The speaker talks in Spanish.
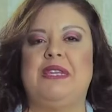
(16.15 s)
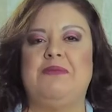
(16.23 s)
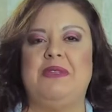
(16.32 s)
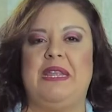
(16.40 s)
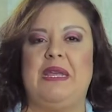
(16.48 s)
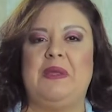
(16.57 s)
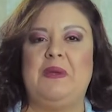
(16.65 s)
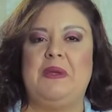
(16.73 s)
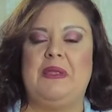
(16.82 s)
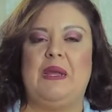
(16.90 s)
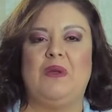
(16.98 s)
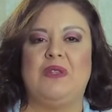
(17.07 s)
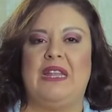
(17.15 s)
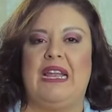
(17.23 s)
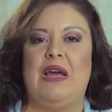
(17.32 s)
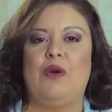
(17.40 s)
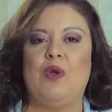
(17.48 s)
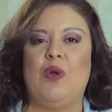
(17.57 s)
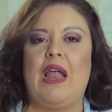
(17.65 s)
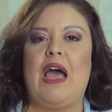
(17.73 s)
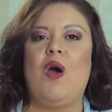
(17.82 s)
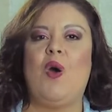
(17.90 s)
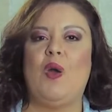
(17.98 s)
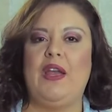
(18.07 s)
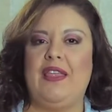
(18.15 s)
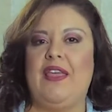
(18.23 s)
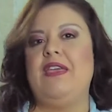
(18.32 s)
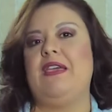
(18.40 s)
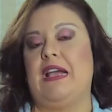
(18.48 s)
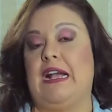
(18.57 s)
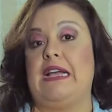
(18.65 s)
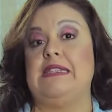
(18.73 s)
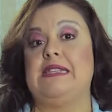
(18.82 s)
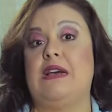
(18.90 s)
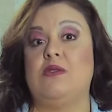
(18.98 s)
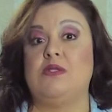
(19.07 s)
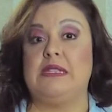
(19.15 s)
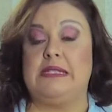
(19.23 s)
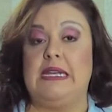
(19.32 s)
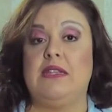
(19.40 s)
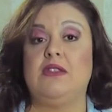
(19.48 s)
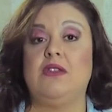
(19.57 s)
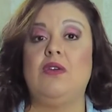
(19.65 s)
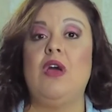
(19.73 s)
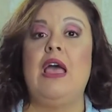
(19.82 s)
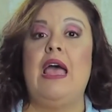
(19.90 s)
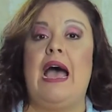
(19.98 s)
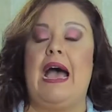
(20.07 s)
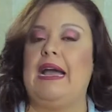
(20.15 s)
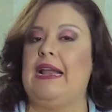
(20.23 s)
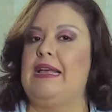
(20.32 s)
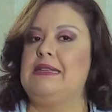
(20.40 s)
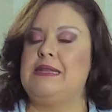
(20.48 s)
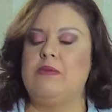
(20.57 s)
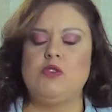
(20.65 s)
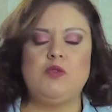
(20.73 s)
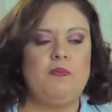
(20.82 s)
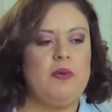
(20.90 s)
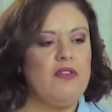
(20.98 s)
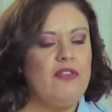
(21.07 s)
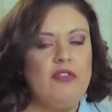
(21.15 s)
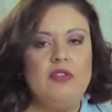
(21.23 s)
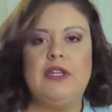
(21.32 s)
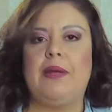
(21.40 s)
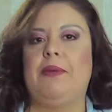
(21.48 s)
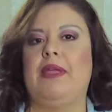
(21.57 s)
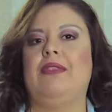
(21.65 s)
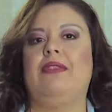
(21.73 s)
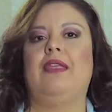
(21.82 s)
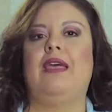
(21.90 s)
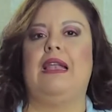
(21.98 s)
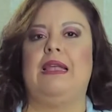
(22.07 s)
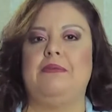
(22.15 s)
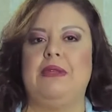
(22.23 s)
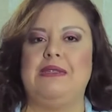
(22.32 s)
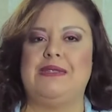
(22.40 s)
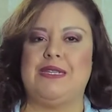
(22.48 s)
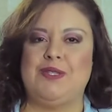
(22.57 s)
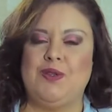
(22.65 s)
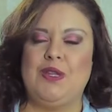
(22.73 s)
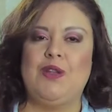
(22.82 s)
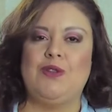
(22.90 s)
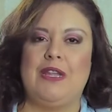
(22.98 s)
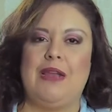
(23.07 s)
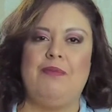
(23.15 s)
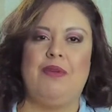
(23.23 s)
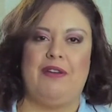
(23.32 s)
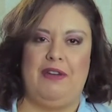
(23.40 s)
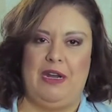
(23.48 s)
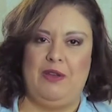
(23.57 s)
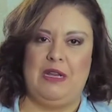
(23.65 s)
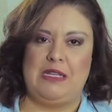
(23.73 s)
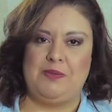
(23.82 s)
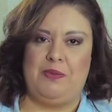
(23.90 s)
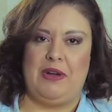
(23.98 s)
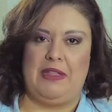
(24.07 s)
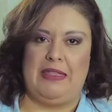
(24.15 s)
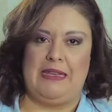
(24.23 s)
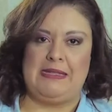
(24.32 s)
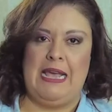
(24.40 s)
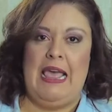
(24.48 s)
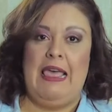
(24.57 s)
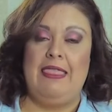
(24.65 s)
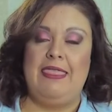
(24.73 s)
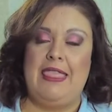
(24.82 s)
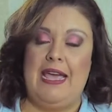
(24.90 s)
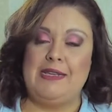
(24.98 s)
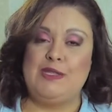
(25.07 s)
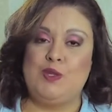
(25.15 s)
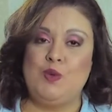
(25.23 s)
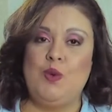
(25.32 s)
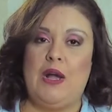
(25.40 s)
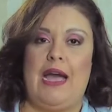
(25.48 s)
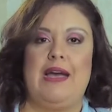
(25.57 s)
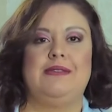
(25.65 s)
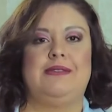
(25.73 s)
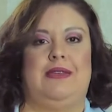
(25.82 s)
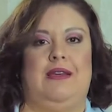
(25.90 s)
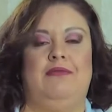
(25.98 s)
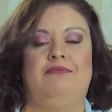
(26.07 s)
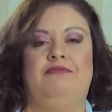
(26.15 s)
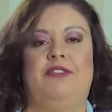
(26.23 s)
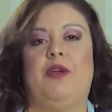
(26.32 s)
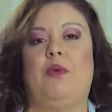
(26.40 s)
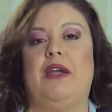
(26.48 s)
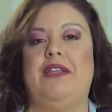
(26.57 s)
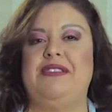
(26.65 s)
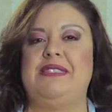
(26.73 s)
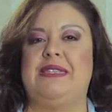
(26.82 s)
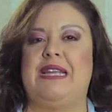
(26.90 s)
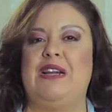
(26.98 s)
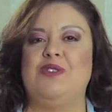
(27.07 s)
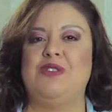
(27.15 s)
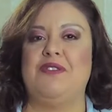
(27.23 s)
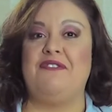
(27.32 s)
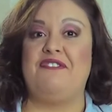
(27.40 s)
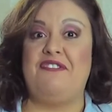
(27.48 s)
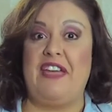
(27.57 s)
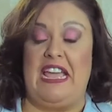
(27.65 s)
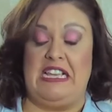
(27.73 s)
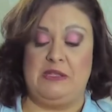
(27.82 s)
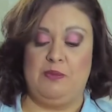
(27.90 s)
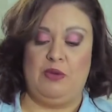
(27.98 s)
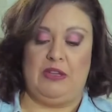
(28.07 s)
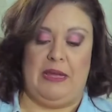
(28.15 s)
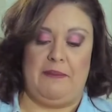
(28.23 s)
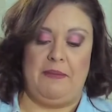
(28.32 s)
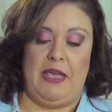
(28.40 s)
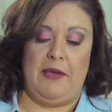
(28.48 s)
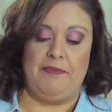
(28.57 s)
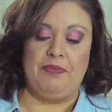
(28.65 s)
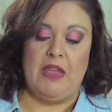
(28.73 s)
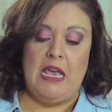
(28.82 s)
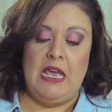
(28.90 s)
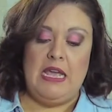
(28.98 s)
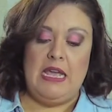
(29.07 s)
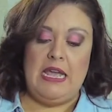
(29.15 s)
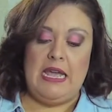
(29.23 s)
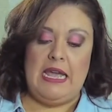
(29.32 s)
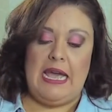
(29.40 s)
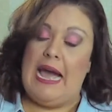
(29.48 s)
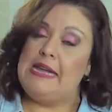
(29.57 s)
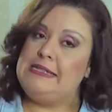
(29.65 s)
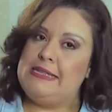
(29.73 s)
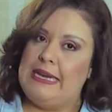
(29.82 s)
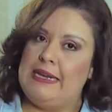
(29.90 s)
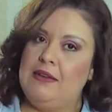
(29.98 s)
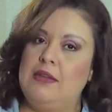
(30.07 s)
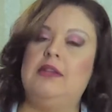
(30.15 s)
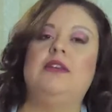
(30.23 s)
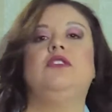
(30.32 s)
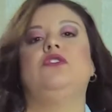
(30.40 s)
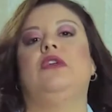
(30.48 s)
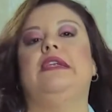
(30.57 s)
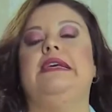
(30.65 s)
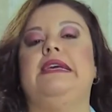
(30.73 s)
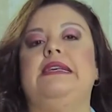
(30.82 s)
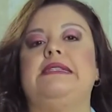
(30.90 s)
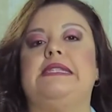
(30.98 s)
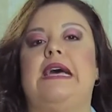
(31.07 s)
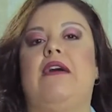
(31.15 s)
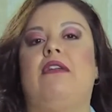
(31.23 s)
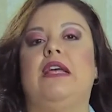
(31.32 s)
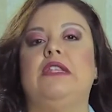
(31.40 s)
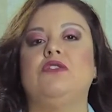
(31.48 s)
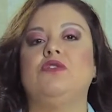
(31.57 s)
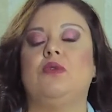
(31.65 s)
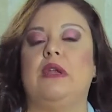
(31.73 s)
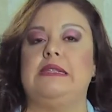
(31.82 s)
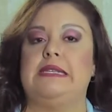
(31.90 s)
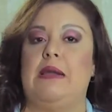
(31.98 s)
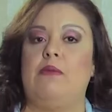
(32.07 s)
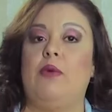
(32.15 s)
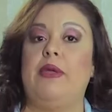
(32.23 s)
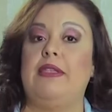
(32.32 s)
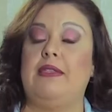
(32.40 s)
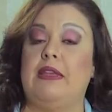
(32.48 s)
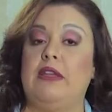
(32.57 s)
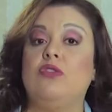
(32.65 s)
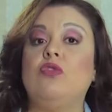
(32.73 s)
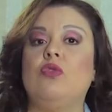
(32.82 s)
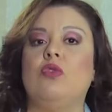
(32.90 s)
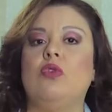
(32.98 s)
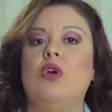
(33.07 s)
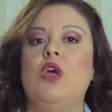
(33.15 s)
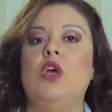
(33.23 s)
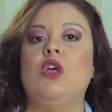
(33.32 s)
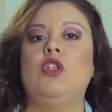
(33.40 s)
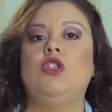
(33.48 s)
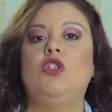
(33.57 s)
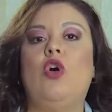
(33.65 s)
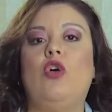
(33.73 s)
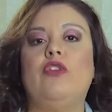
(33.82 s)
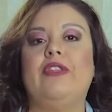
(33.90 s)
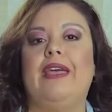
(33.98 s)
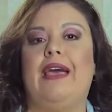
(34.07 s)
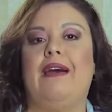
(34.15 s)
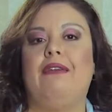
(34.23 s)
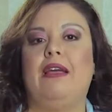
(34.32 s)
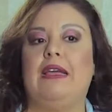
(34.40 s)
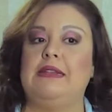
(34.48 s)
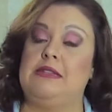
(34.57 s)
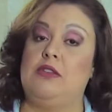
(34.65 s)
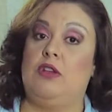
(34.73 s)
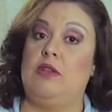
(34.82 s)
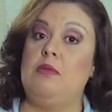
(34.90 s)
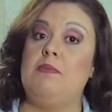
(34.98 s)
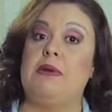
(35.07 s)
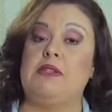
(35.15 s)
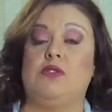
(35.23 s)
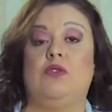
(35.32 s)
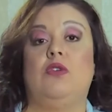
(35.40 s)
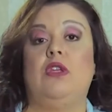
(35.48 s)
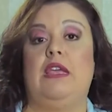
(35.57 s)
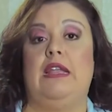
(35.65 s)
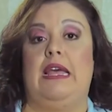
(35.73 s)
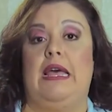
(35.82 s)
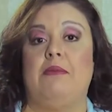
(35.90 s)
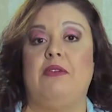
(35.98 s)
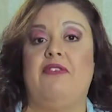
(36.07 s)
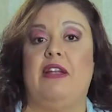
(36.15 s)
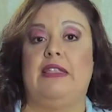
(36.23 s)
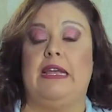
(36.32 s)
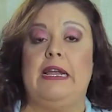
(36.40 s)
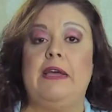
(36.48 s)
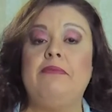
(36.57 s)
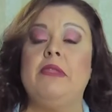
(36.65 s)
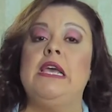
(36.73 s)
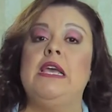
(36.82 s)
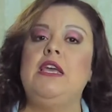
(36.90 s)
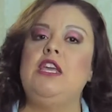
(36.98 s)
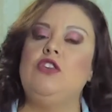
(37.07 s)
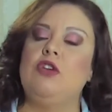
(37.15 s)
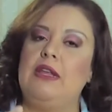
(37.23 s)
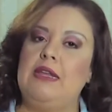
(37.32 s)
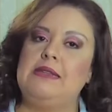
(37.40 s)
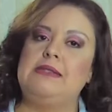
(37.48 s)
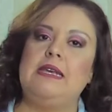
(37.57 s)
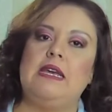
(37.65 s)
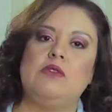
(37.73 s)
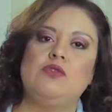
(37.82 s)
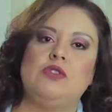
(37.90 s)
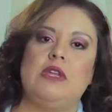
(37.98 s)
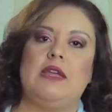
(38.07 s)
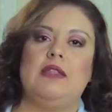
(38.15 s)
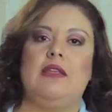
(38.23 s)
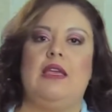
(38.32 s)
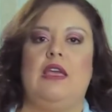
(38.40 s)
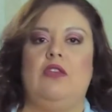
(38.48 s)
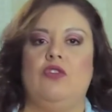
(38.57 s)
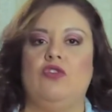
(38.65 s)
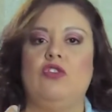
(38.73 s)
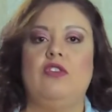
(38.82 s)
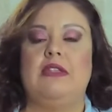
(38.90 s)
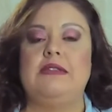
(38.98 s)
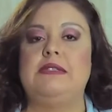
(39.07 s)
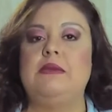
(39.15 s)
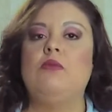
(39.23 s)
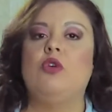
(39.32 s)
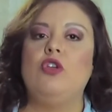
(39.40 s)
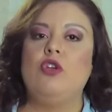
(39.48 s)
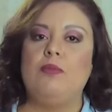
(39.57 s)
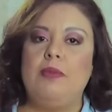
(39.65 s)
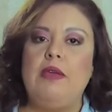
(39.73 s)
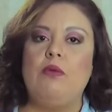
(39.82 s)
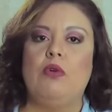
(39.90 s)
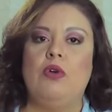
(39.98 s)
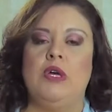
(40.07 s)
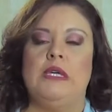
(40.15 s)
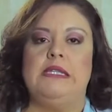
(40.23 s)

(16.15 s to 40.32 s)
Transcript: transmitiendo desde el Hotel Aurora Holiday Inn acá en San José Centro. Agradecemos profundamente a la administración del hotel por abrirnos las puertas de su casa. Recuerde visitarlos en Facebook también. Y ayer yo le estaba hablando sobre el Salmo 23.1 donde habla que el Señor es mi pastor y nada me faltará. Y yo le decía a usted que yo soy testimonio vivo